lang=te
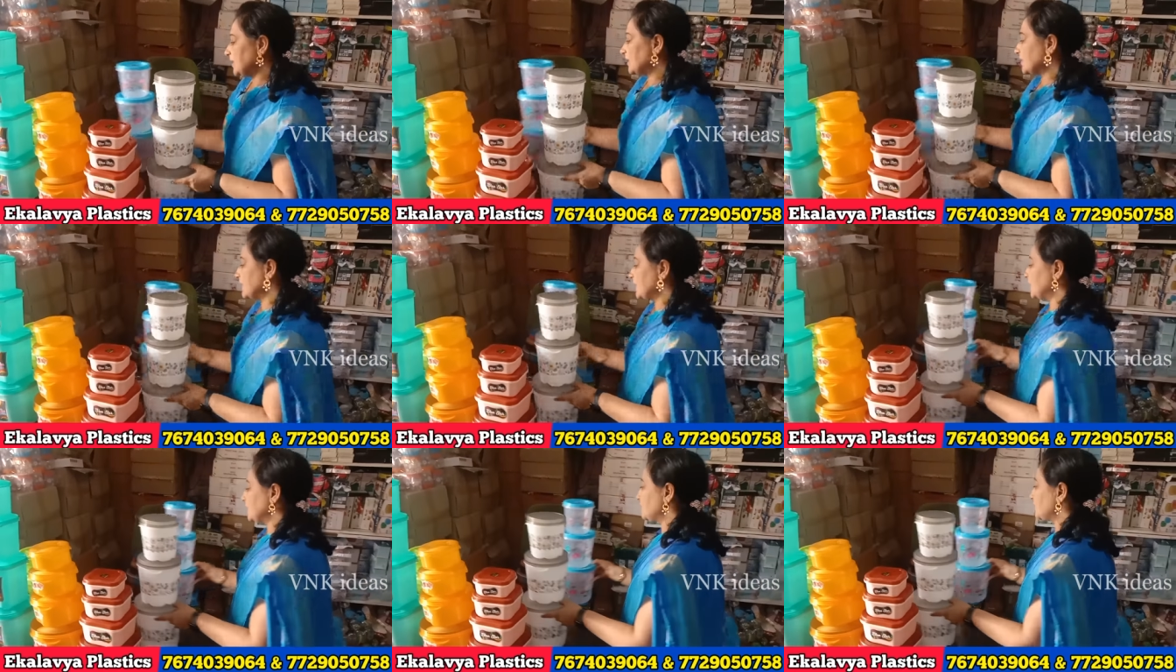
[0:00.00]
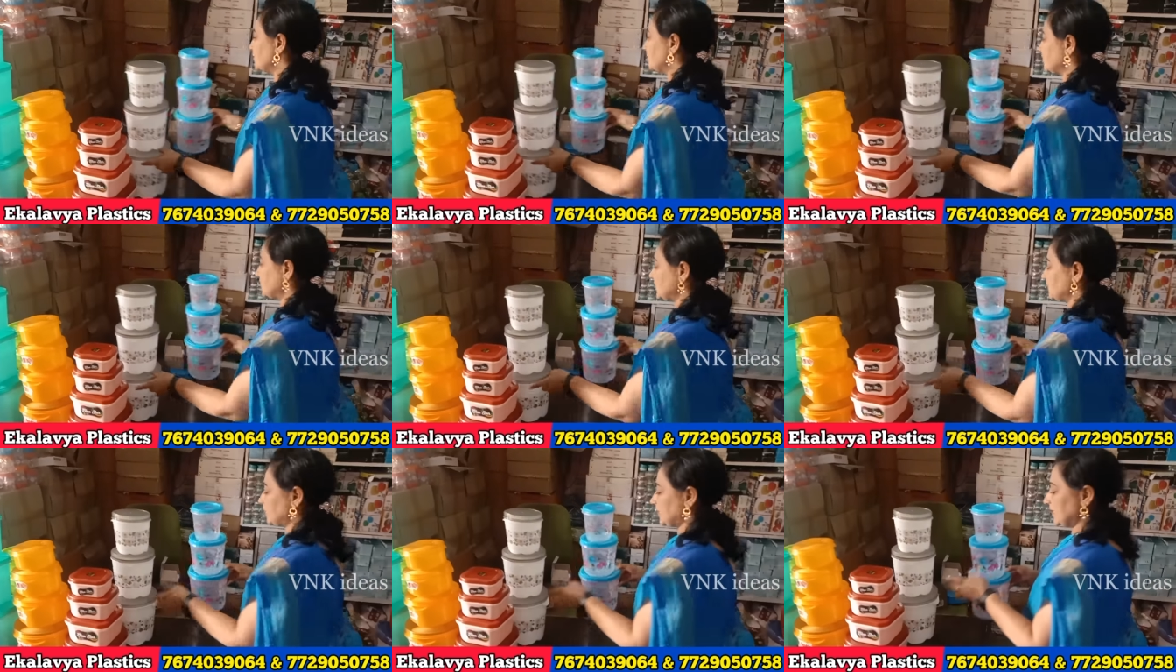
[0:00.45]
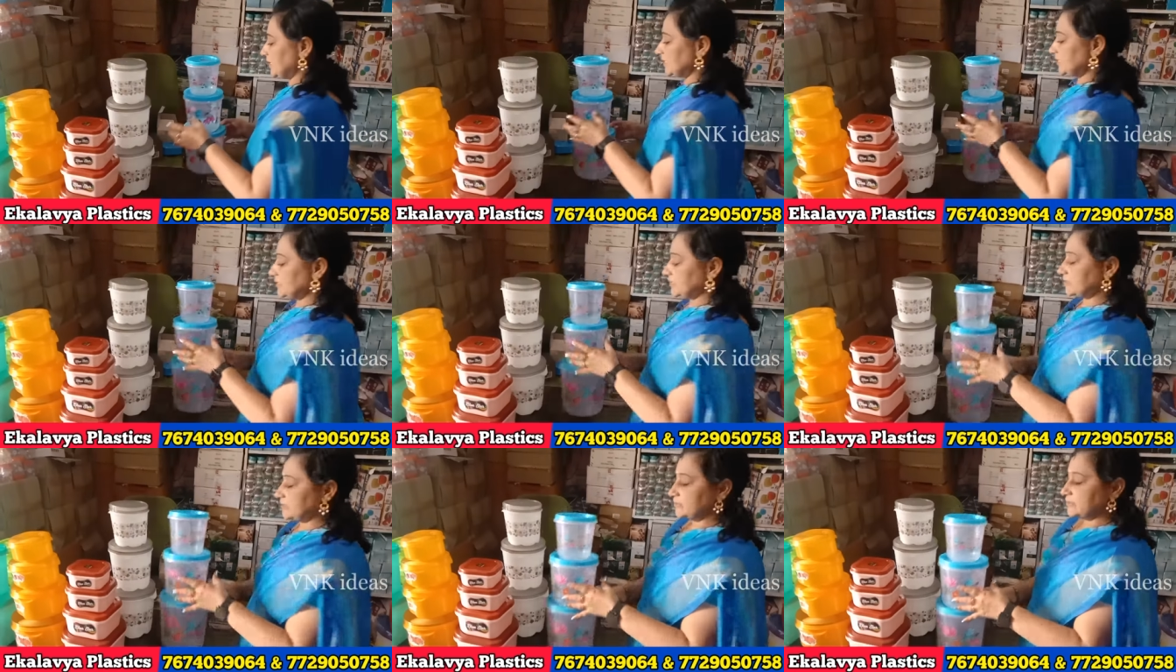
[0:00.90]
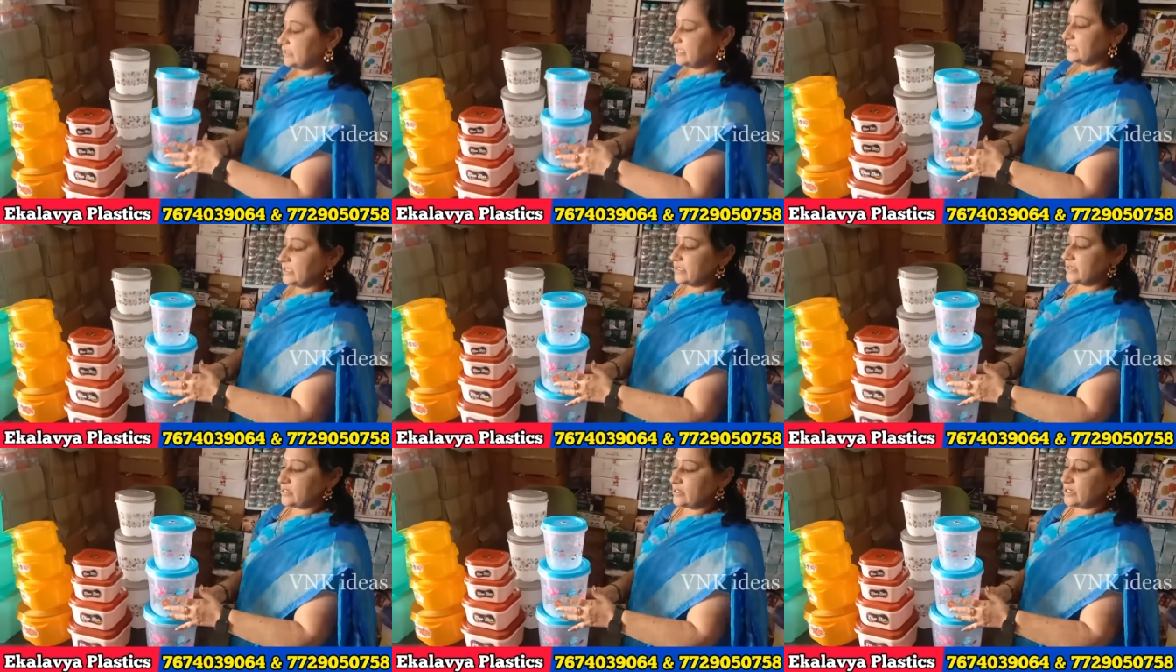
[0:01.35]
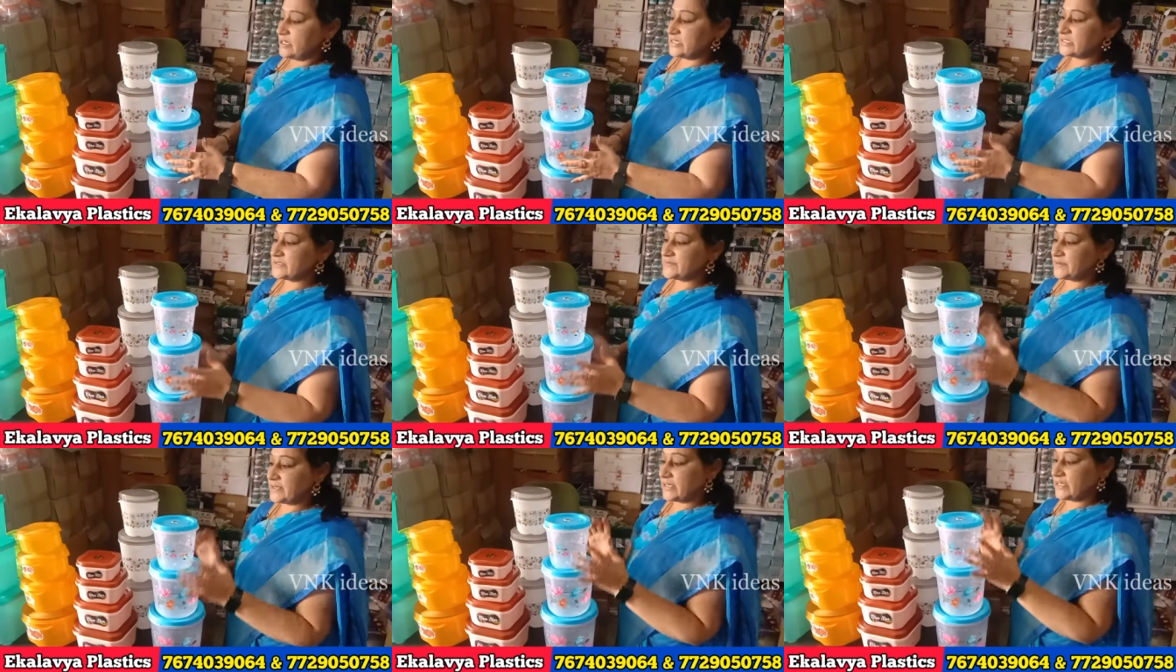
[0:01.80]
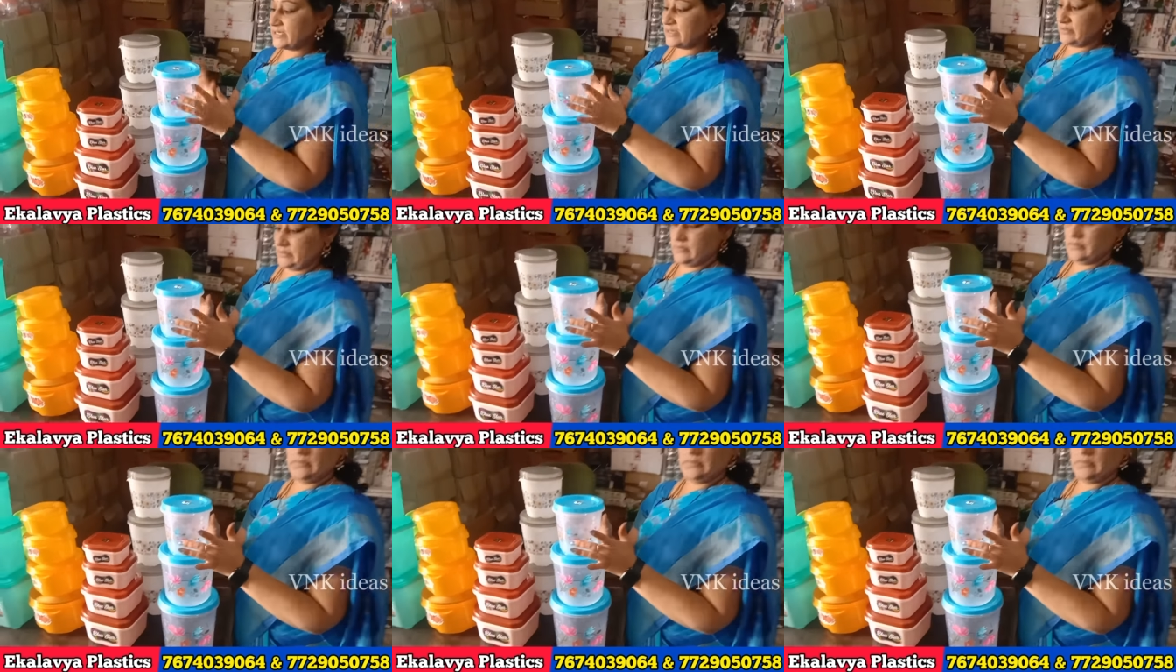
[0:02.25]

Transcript: మనకి ఇంకొకటి ప్రింట్ ట్రాన్స్పరెంట్